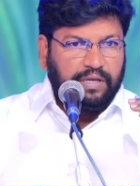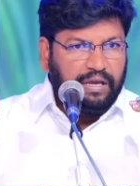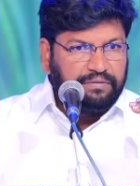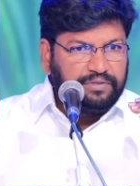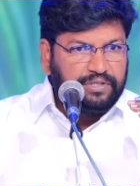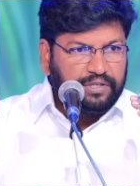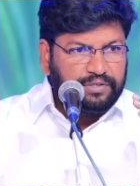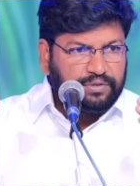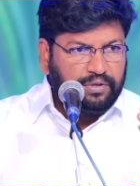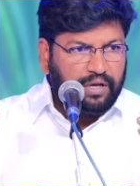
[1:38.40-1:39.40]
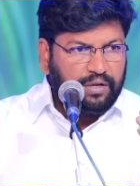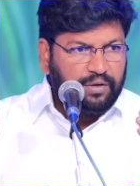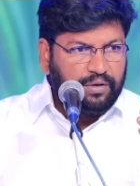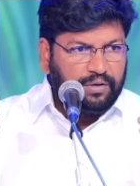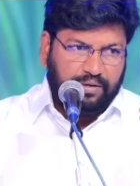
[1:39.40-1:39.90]
ఏం
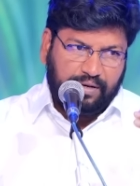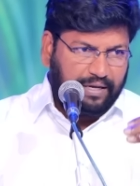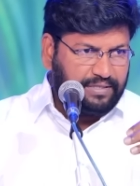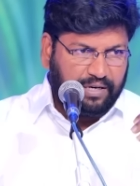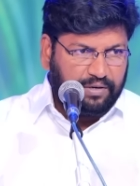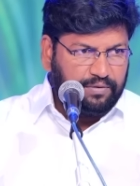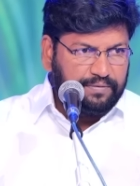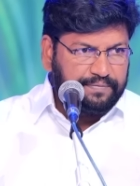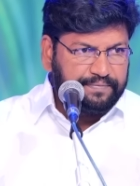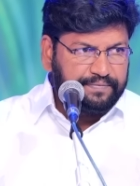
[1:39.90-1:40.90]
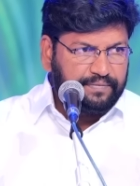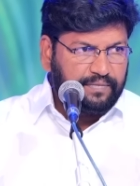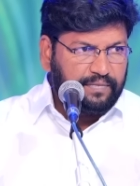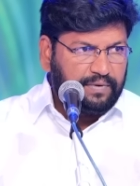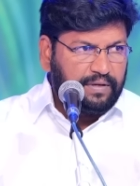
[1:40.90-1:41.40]
చేస్తున్నారో రాశాడు
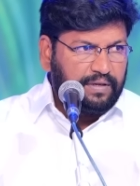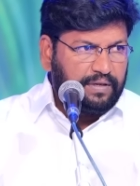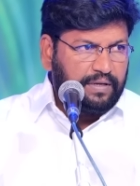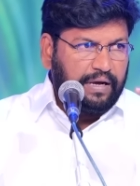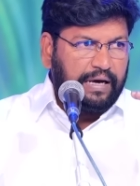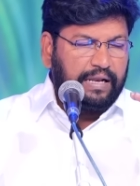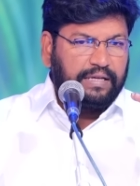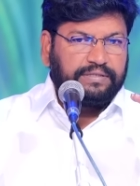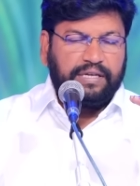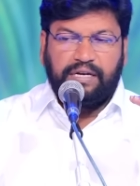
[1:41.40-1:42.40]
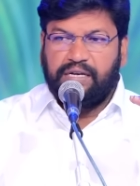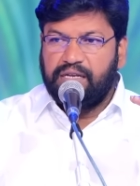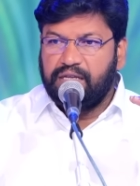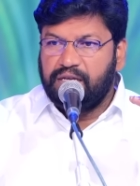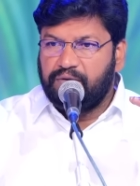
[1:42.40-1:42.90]
అలా
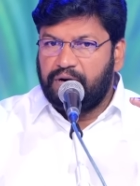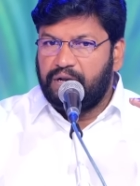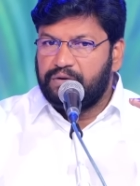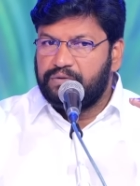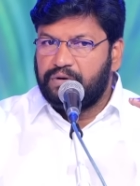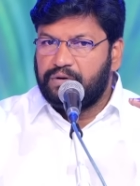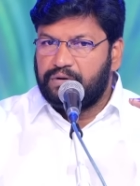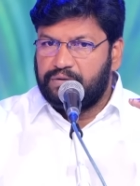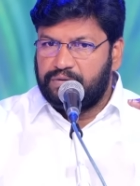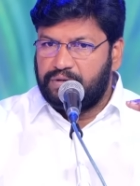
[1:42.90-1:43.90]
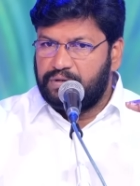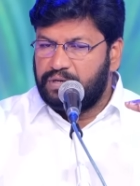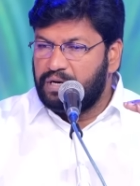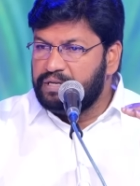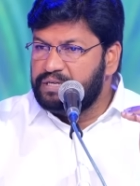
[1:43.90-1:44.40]
చేయటానికి వాళ్లకు
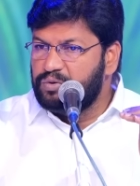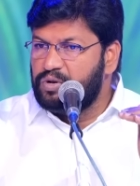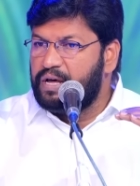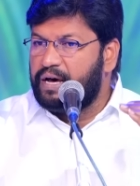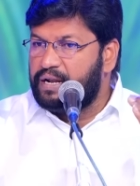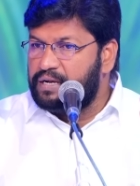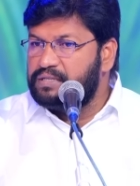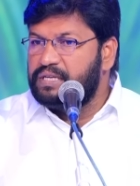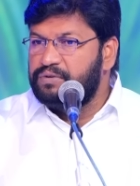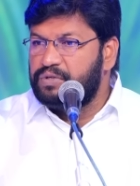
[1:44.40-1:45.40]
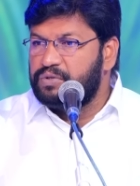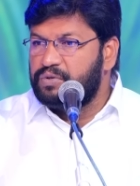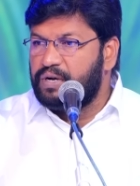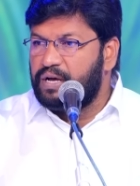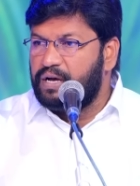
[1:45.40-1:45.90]
కలిగి ఉన్న అర్హత ఏమిటో
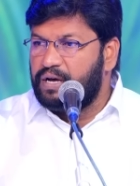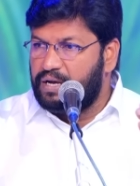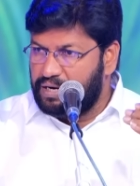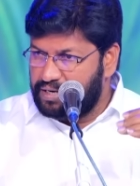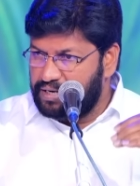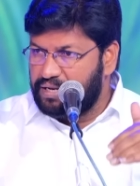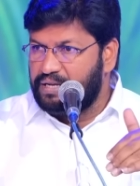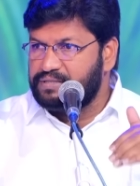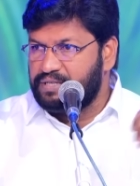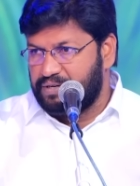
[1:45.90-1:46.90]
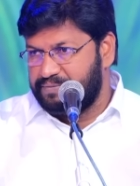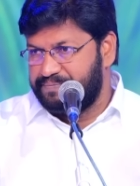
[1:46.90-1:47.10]
కూడా అక్కడే రాశాడు